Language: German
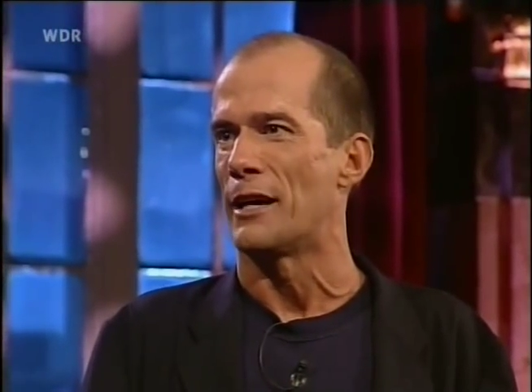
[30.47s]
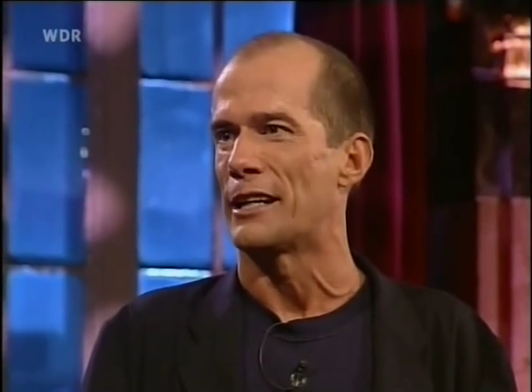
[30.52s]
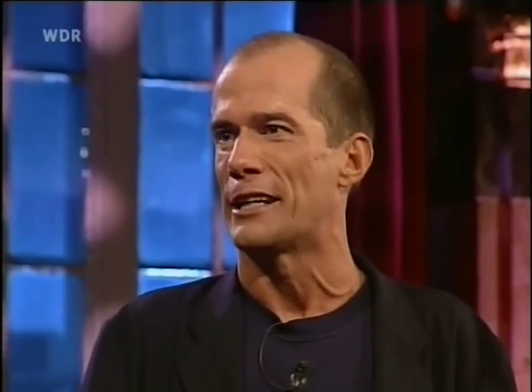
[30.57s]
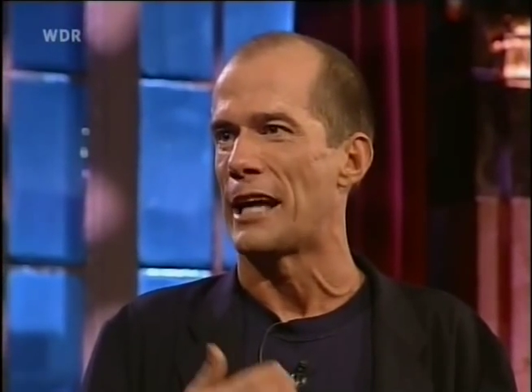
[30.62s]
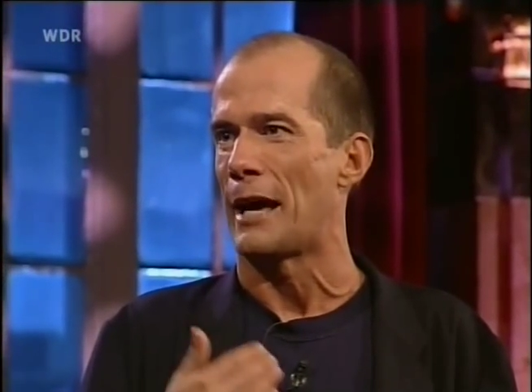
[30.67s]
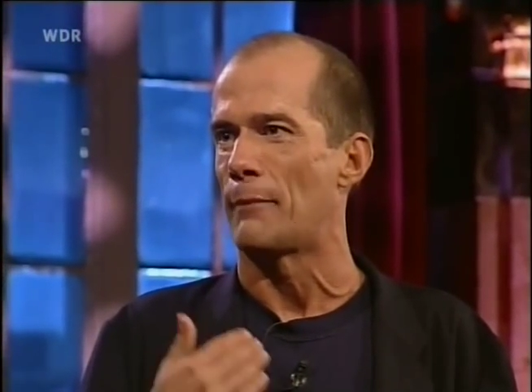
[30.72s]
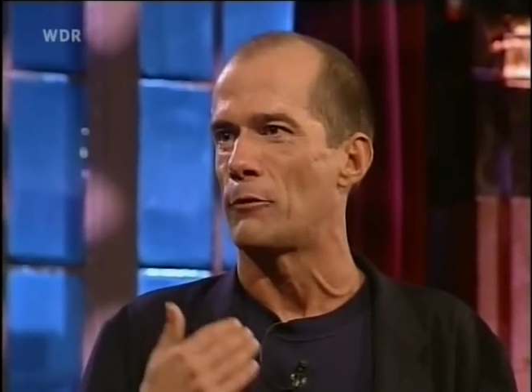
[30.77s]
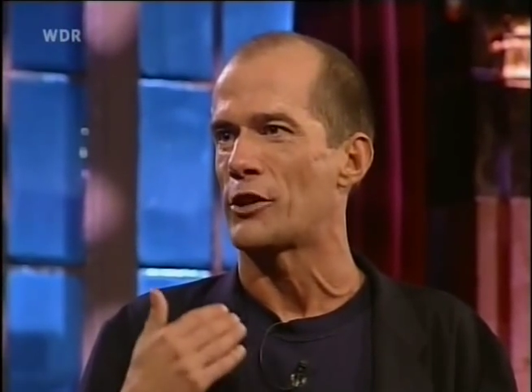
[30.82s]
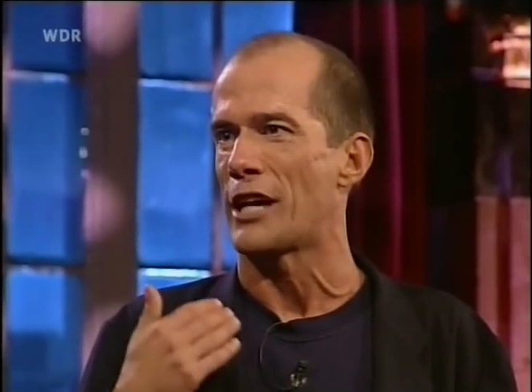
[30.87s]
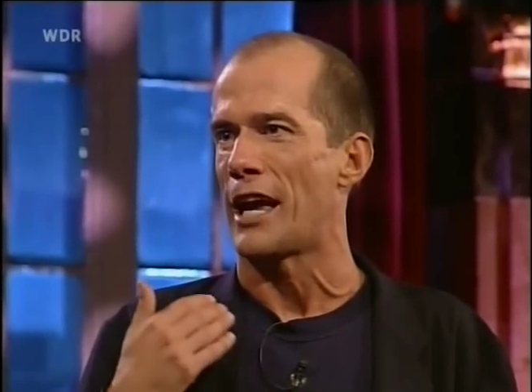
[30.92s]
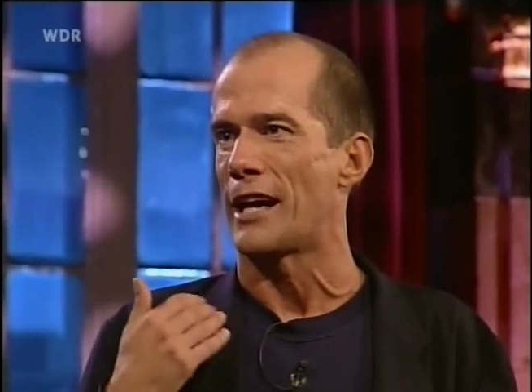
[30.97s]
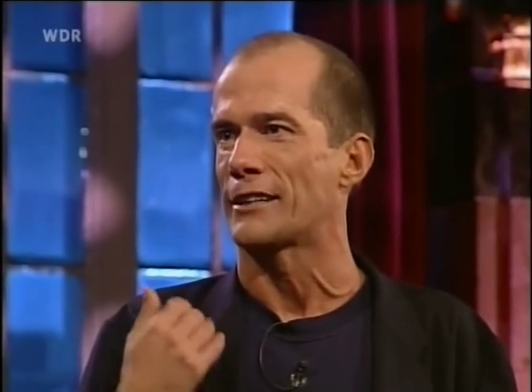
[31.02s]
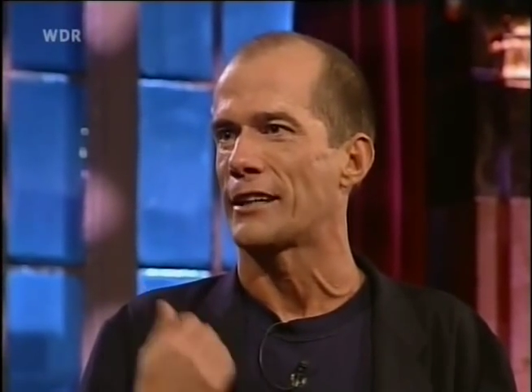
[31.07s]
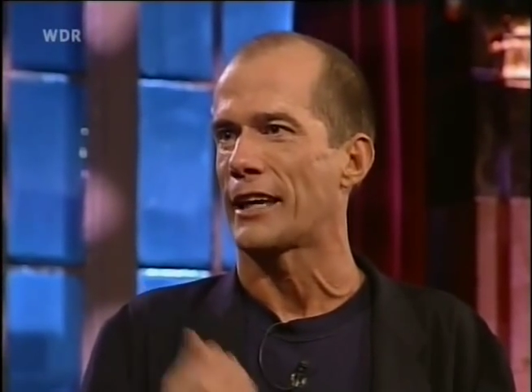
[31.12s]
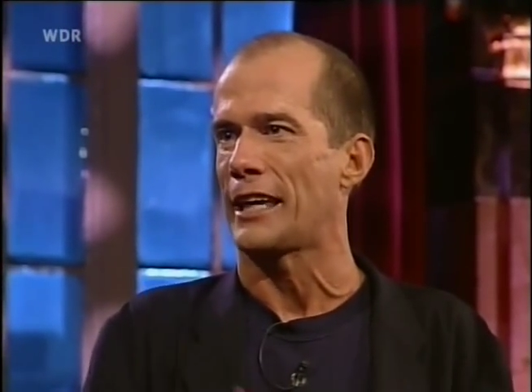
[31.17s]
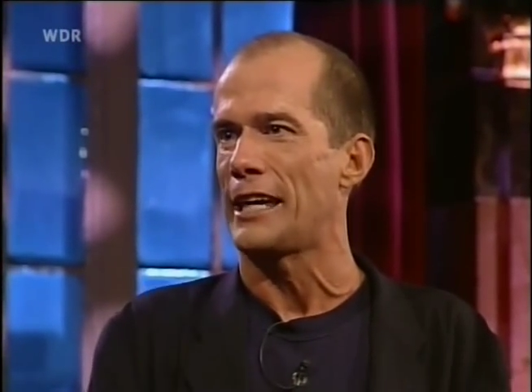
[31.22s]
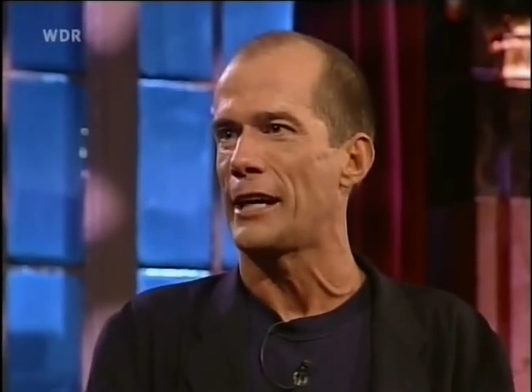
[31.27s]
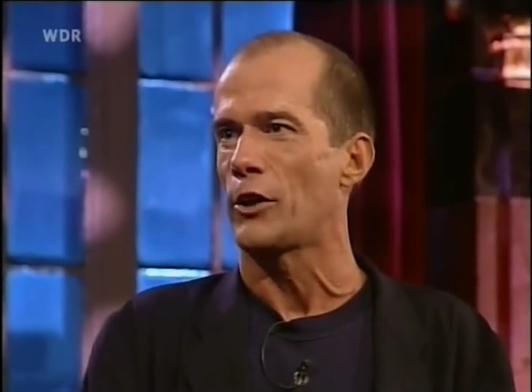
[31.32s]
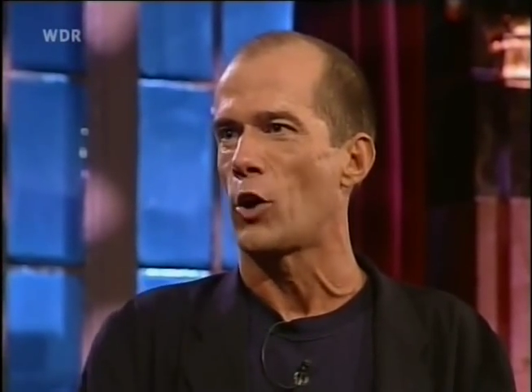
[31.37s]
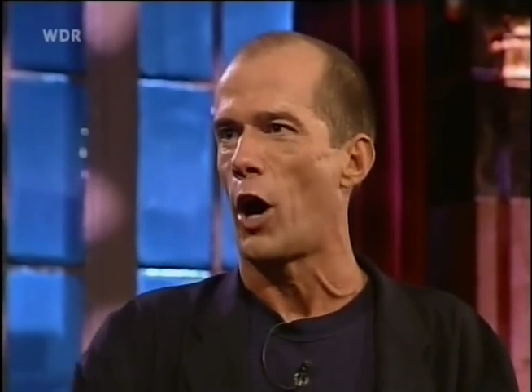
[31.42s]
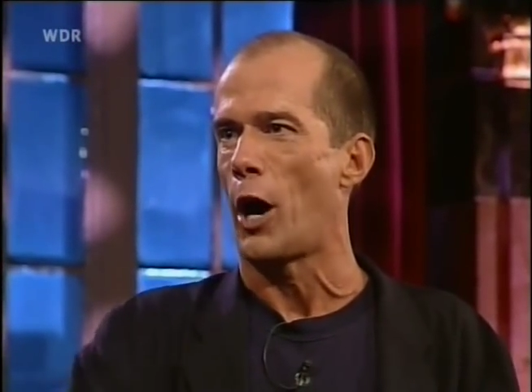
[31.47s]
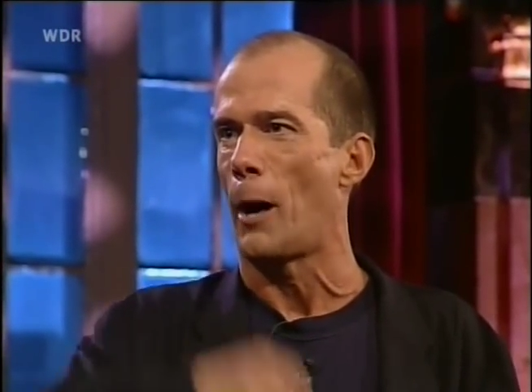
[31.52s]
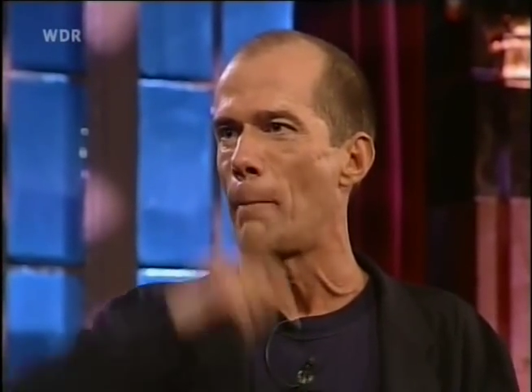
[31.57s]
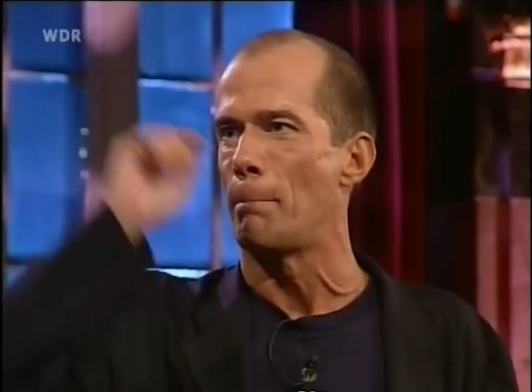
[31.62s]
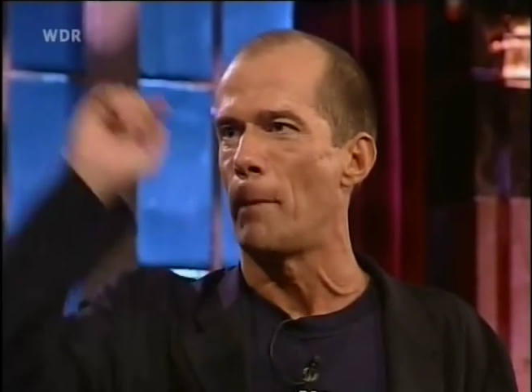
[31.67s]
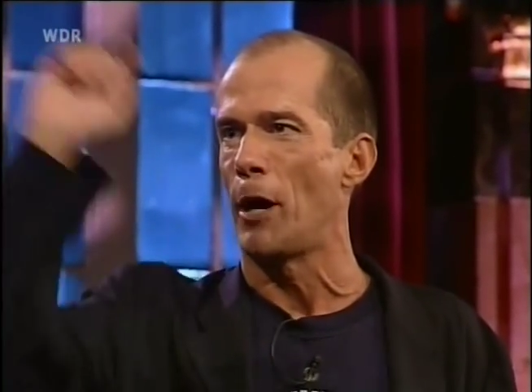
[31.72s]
Meine Damen und Herren, Gregor